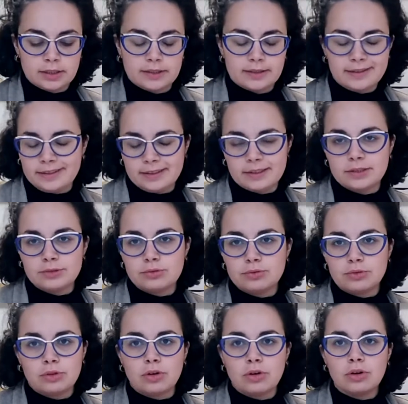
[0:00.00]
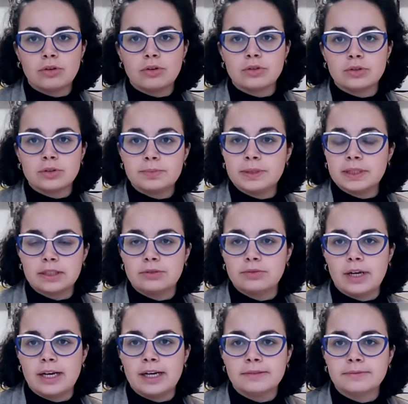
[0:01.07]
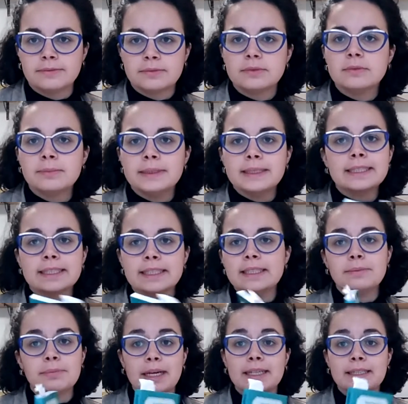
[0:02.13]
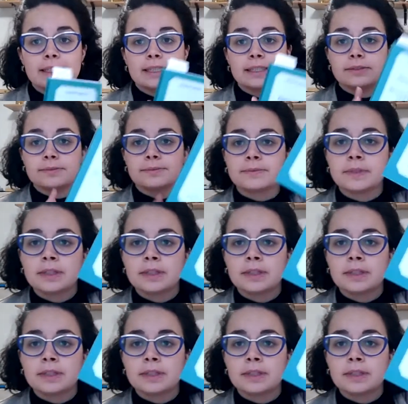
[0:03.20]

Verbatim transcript: C'est du grand spirituel, hein. mais c'est hyper intéressant.